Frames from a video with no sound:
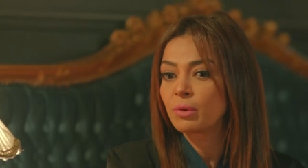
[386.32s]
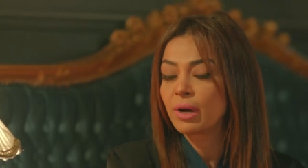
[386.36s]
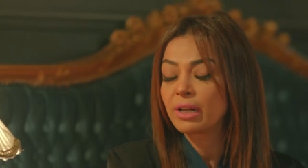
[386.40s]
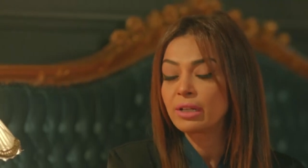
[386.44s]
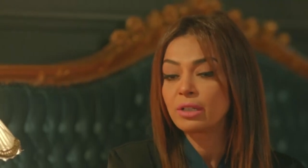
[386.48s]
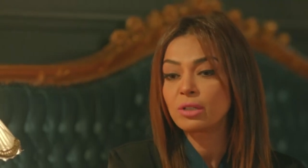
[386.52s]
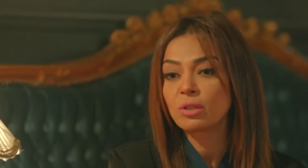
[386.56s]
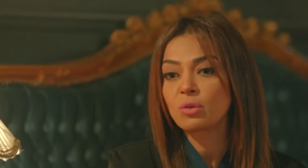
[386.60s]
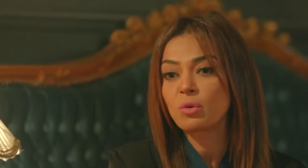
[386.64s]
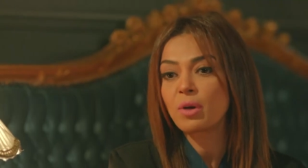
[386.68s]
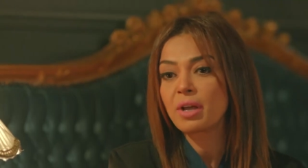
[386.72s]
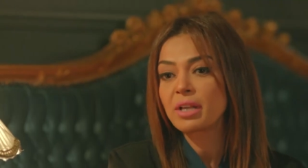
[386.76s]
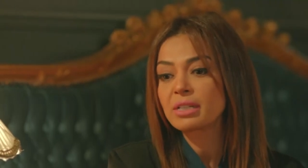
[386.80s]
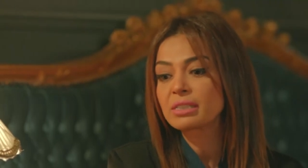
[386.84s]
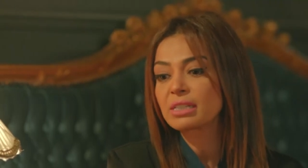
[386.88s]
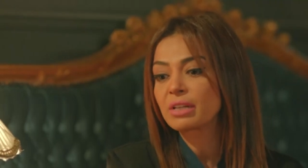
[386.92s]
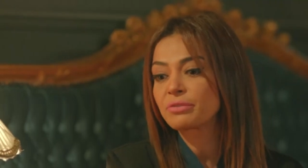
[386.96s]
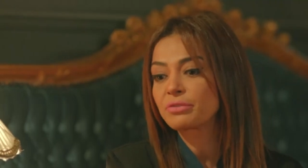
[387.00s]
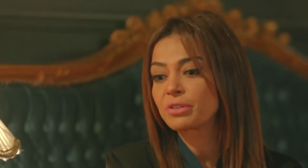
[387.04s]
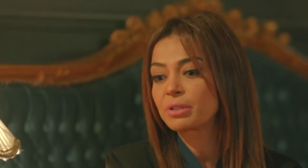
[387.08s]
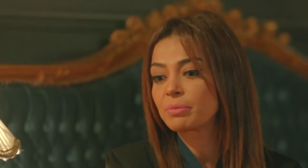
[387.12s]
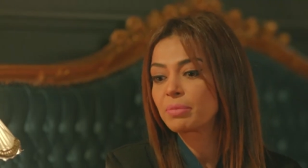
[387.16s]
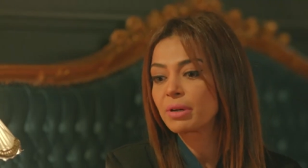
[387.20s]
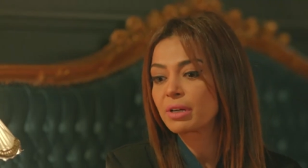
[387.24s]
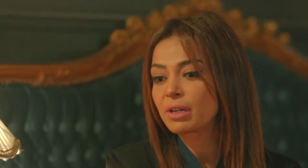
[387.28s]
وقال ان هو
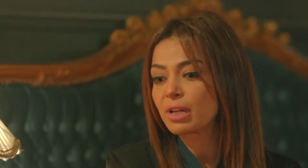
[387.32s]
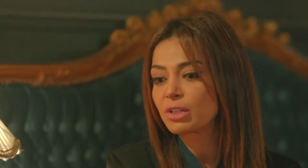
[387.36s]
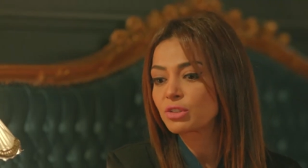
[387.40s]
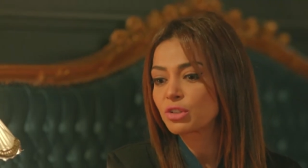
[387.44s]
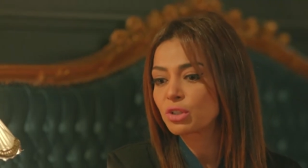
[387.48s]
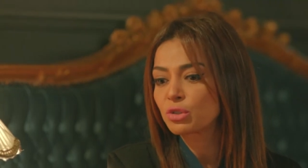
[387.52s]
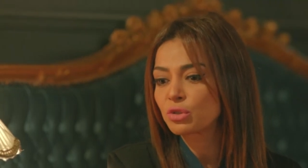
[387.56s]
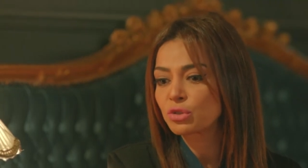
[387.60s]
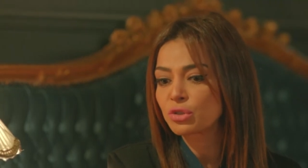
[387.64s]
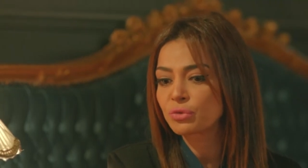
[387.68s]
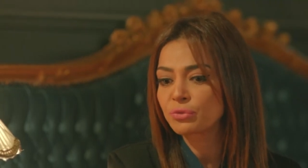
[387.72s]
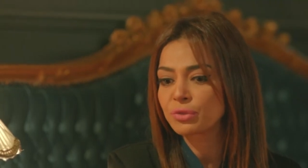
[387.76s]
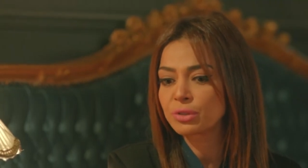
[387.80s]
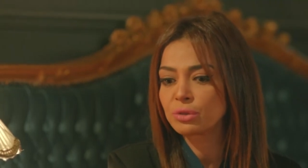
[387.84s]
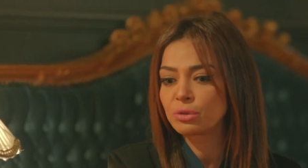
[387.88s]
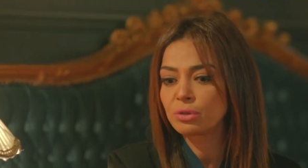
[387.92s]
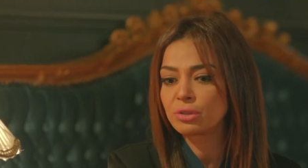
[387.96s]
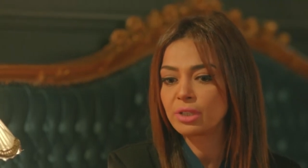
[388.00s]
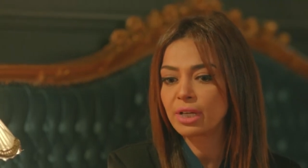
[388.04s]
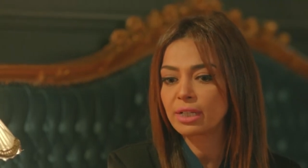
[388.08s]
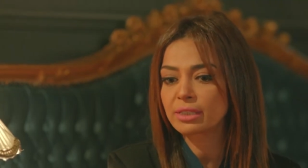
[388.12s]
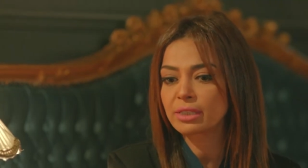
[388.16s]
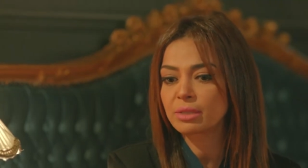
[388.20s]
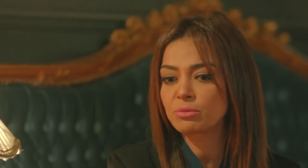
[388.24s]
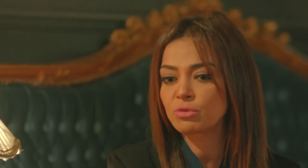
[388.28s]
هيسافر بره عشان يشوف
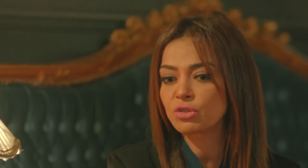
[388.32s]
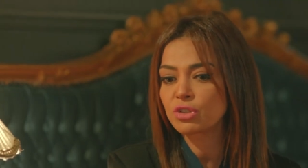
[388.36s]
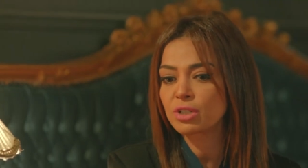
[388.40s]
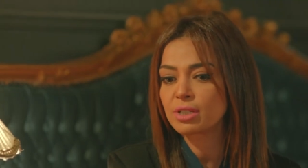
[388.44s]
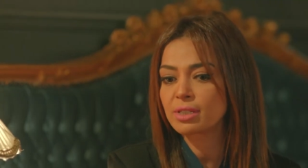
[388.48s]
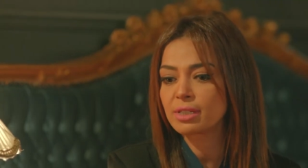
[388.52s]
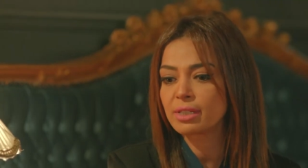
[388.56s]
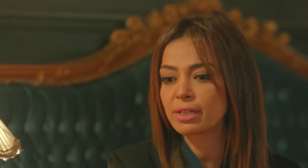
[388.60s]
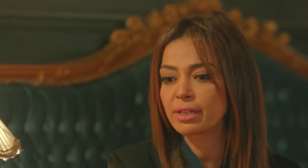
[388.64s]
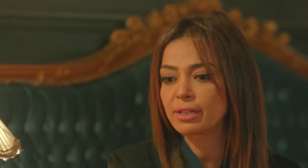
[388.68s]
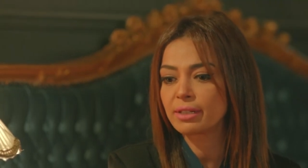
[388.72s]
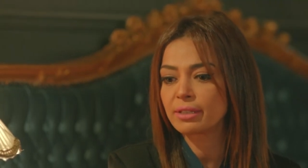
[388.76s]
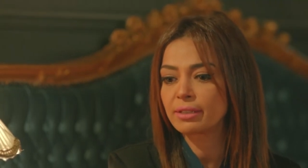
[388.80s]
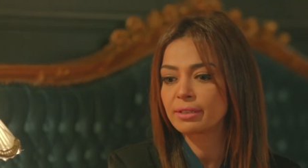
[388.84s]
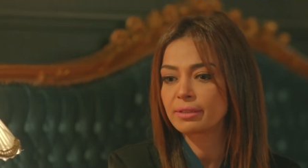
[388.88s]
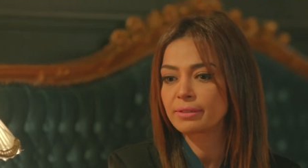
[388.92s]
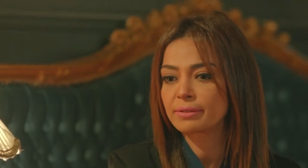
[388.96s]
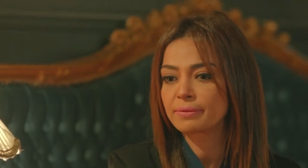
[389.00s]
الدنيا هتمشي ازاي